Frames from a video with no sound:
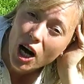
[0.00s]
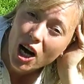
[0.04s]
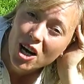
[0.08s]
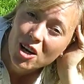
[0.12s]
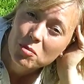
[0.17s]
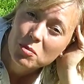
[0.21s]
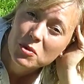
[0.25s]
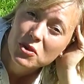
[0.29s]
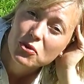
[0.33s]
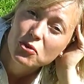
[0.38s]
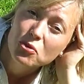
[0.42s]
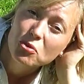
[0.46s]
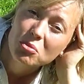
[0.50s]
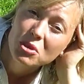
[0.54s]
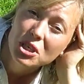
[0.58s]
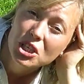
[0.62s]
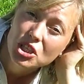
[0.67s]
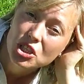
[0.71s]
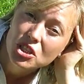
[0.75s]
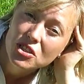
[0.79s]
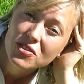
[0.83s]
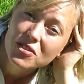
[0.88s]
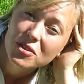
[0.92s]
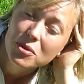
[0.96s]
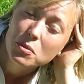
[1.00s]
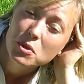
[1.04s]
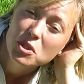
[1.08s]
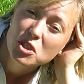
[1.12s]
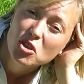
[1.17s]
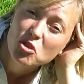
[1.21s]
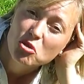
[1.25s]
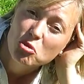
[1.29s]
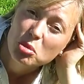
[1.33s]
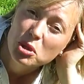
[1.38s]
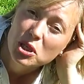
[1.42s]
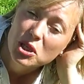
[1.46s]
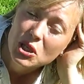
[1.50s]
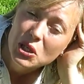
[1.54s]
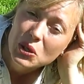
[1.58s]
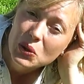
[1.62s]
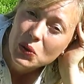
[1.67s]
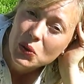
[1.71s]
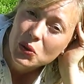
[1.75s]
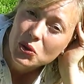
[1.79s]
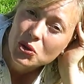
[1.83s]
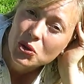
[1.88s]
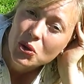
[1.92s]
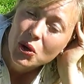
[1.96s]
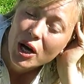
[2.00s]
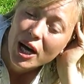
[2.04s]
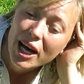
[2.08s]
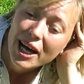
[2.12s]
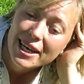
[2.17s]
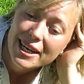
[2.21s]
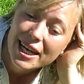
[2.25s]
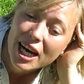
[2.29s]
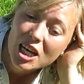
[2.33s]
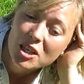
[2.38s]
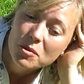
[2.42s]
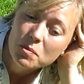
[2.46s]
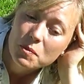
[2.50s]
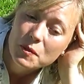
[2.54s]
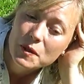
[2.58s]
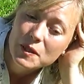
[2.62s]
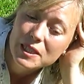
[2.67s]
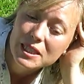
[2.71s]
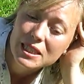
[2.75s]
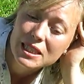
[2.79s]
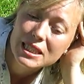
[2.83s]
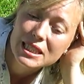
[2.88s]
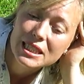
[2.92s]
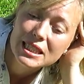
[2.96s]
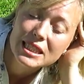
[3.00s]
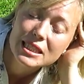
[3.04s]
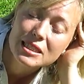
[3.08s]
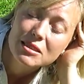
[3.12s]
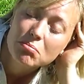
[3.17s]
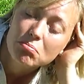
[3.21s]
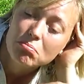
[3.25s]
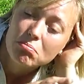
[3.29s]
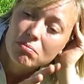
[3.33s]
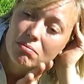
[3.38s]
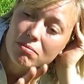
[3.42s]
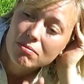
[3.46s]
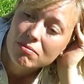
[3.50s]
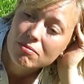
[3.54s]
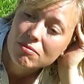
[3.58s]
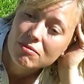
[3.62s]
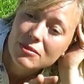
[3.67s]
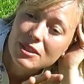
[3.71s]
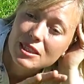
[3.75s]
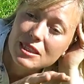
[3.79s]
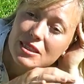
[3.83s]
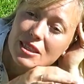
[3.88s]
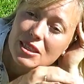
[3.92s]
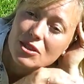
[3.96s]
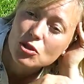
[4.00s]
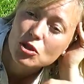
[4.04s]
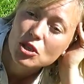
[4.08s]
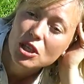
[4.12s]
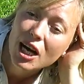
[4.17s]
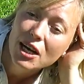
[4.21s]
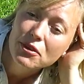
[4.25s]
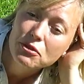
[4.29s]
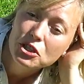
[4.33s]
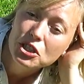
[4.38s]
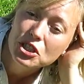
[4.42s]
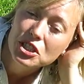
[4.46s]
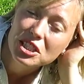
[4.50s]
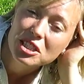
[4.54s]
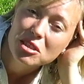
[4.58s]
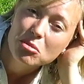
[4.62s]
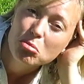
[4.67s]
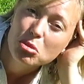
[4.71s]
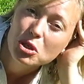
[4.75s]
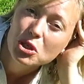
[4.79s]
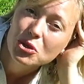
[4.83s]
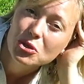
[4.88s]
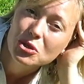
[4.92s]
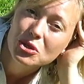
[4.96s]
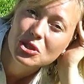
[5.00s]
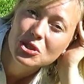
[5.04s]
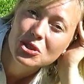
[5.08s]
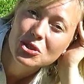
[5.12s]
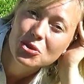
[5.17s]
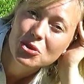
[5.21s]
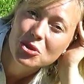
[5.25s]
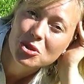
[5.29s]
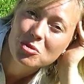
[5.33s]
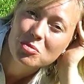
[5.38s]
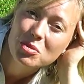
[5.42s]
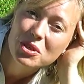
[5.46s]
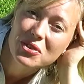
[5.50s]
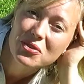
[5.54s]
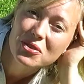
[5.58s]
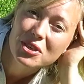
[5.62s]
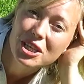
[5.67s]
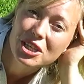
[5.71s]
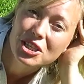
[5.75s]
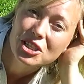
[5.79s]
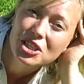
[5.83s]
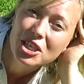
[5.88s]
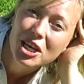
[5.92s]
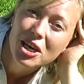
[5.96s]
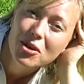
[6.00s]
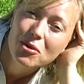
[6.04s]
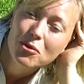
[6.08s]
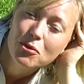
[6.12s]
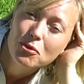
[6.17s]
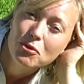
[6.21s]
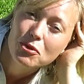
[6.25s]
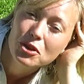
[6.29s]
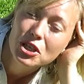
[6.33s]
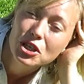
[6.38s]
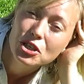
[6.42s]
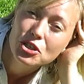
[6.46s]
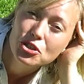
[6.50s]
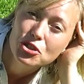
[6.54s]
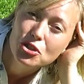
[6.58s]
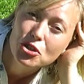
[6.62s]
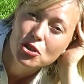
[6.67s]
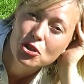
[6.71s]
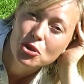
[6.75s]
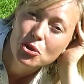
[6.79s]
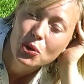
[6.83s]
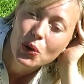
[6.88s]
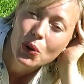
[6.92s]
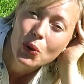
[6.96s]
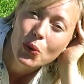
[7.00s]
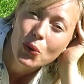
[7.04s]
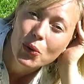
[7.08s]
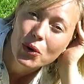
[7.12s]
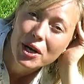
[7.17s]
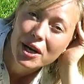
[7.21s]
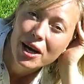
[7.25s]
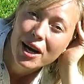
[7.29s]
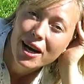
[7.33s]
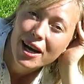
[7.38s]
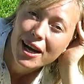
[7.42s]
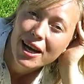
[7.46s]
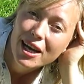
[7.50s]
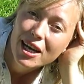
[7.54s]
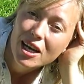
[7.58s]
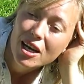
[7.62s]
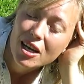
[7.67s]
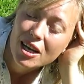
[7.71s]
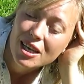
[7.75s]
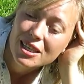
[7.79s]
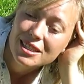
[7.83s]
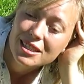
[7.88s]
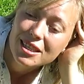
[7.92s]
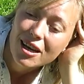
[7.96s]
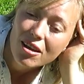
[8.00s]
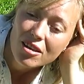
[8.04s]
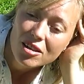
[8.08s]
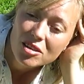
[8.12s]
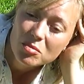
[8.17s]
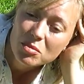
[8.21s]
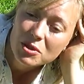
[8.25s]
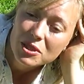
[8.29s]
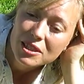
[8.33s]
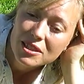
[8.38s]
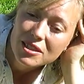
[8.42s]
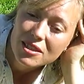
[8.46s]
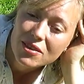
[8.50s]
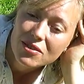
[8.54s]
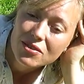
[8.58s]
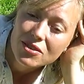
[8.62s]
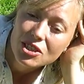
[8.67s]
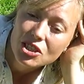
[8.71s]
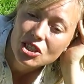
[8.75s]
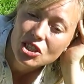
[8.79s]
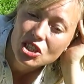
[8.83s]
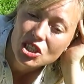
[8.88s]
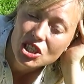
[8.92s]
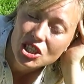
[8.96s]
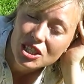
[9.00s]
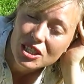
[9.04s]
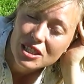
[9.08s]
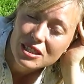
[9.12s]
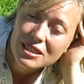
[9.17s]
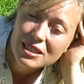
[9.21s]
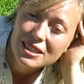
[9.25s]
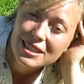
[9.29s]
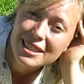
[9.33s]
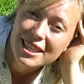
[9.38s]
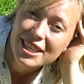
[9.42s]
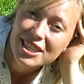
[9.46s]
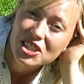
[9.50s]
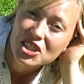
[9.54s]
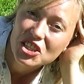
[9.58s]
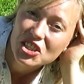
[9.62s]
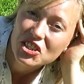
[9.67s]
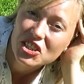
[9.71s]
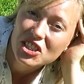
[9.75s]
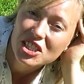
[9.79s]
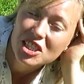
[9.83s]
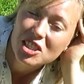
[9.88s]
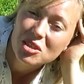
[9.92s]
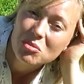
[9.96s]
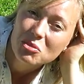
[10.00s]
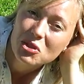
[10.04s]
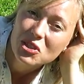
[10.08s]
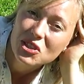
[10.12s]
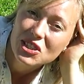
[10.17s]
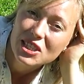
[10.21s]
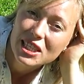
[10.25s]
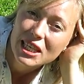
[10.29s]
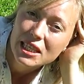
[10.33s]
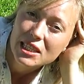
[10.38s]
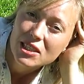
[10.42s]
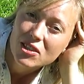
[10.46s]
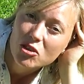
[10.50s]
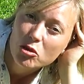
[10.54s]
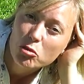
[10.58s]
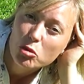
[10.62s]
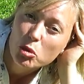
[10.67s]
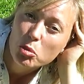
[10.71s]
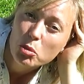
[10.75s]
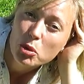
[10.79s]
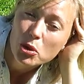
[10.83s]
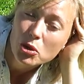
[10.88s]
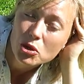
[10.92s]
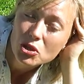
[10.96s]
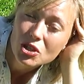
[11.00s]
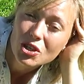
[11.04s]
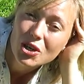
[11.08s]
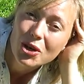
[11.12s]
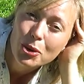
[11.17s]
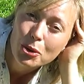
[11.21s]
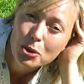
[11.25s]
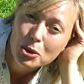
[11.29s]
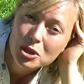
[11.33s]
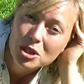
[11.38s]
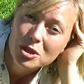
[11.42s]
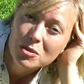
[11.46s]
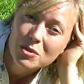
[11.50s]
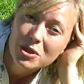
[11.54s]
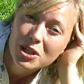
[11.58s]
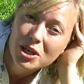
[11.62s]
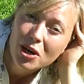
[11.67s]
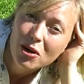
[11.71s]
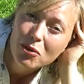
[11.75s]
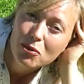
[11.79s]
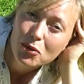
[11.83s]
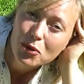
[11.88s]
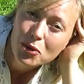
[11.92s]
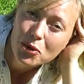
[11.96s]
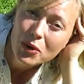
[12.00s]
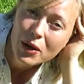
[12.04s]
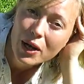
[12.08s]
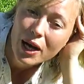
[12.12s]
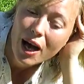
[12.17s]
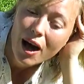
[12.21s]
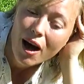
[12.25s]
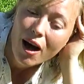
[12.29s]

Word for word: как мы вмешиваемся в природу, как мы создавшийся биоциноз превращаем в нечто другое, казалось бы, совершенно незначительными действиями. Просто косим траву,